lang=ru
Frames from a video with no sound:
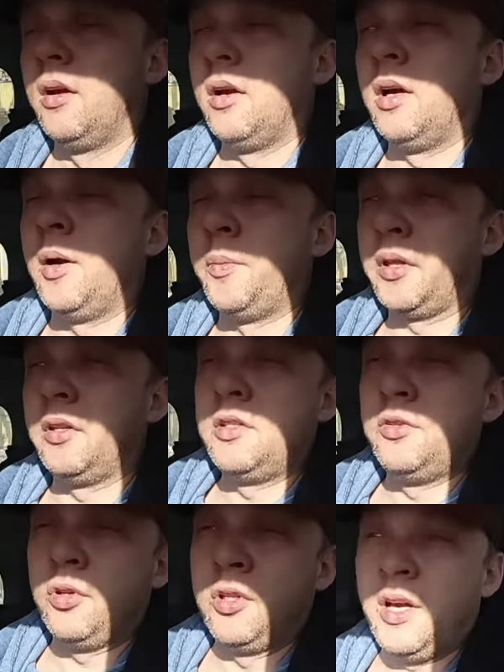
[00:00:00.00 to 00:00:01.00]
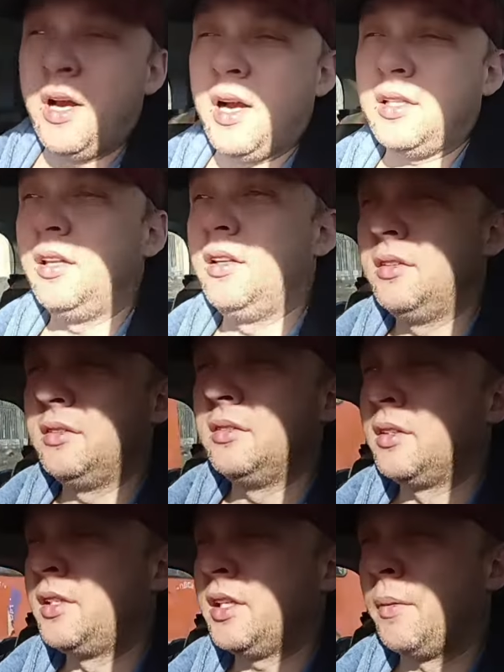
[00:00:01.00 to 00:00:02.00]
а, претензионный акт,
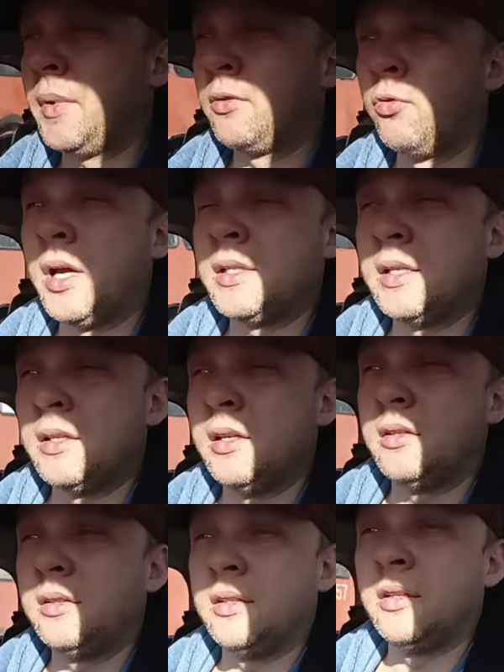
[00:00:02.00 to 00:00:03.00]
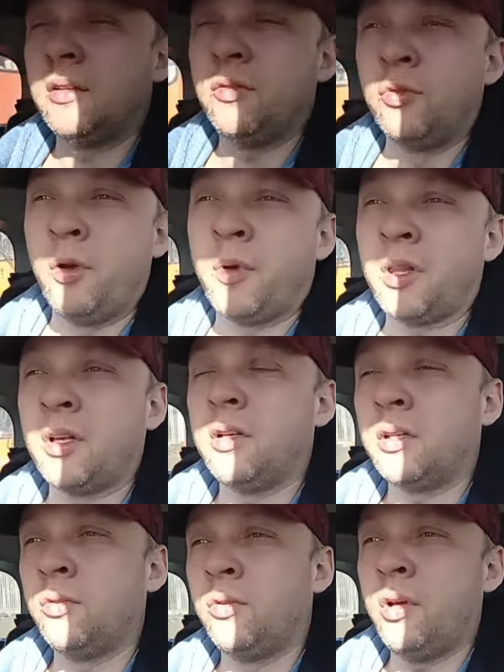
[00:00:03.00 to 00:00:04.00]
где там надо указать э, ну, номер
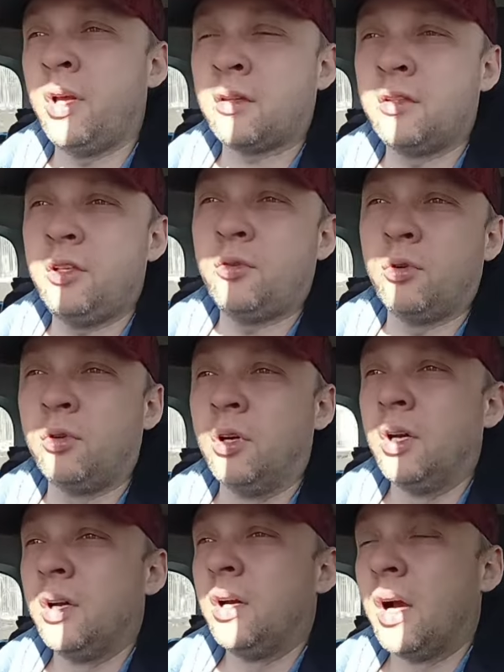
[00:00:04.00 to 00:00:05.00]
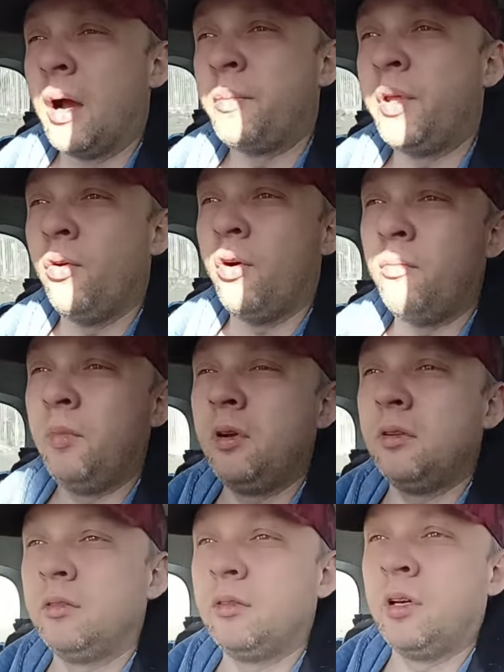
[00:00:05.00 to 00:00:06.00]
накладной, артикул, объем
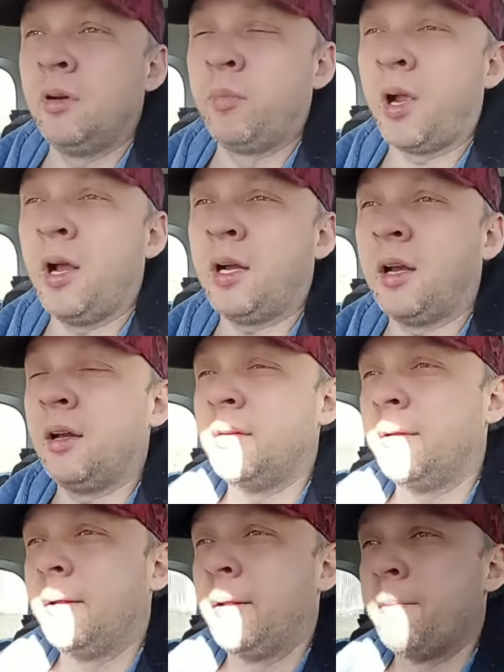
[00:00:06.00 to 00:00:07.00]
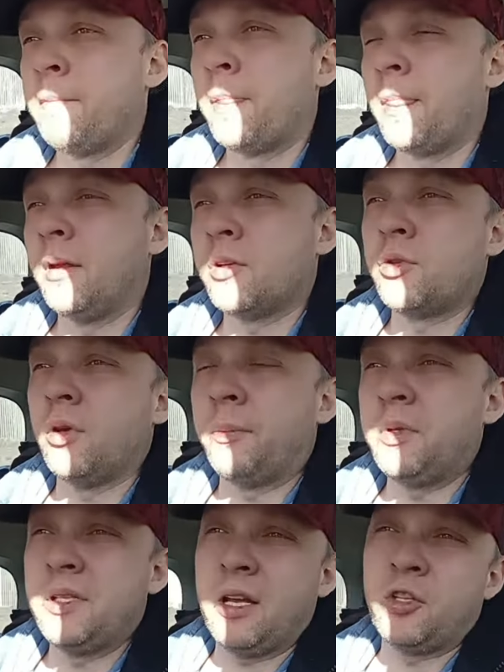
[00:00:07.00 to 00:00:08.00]
э, брака, что,
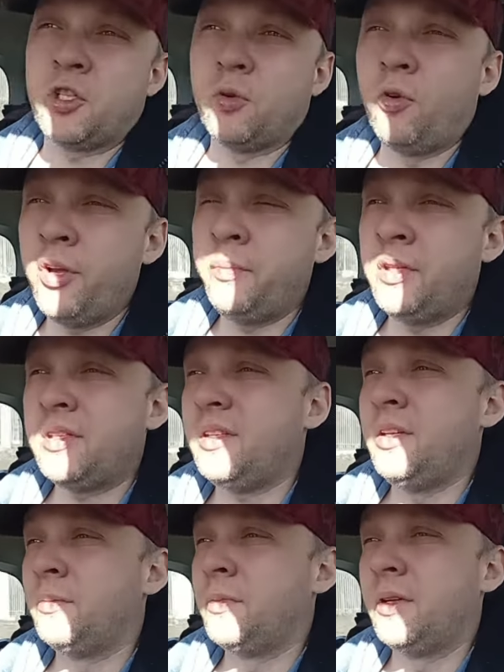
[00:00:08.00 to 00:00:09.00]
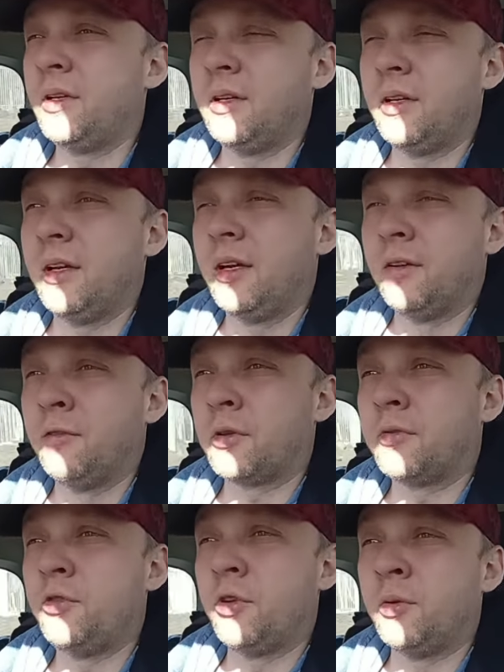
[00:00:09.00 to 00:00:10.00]
описать, что именно с ним.
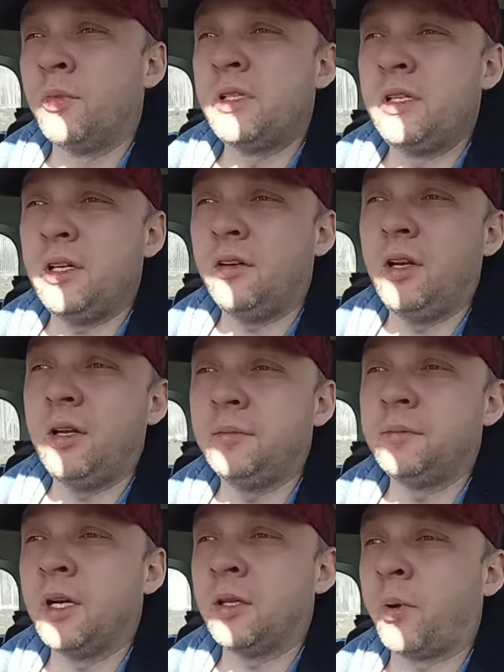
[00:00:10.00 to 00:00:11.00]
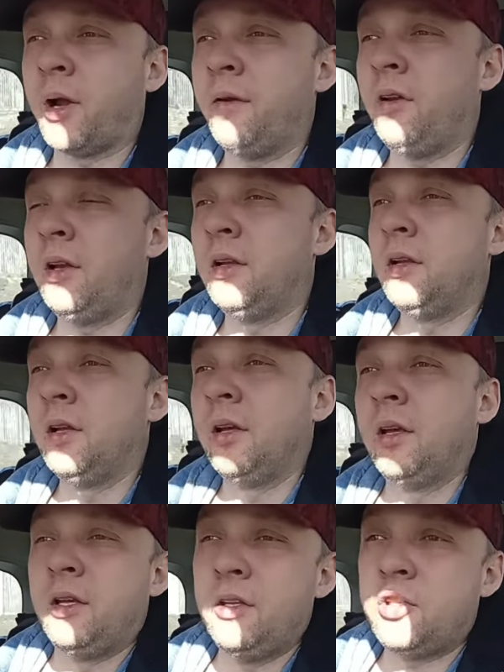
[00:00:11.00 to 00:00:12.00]
Вот, все это мы сделали, отправили.
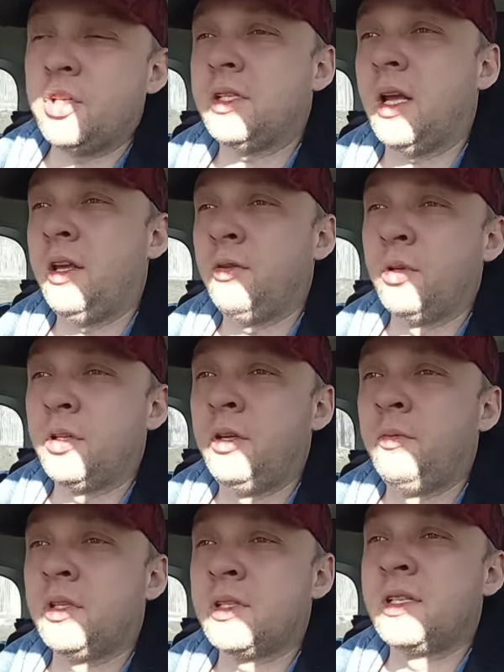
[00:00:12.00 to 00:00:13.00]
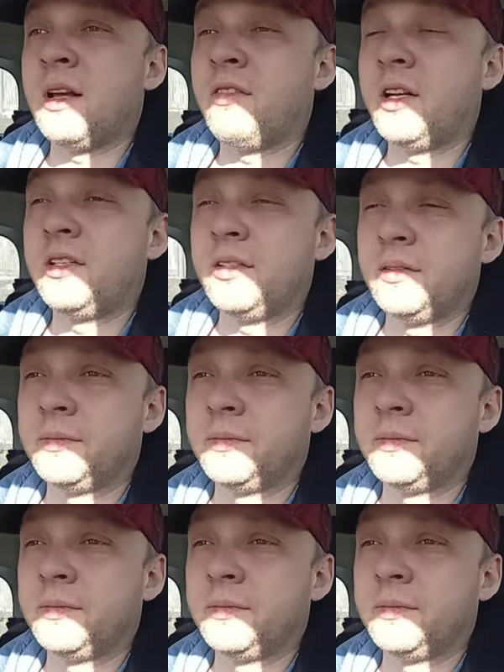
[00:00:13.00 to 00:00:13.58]
И сейчас я еду это именно задавать.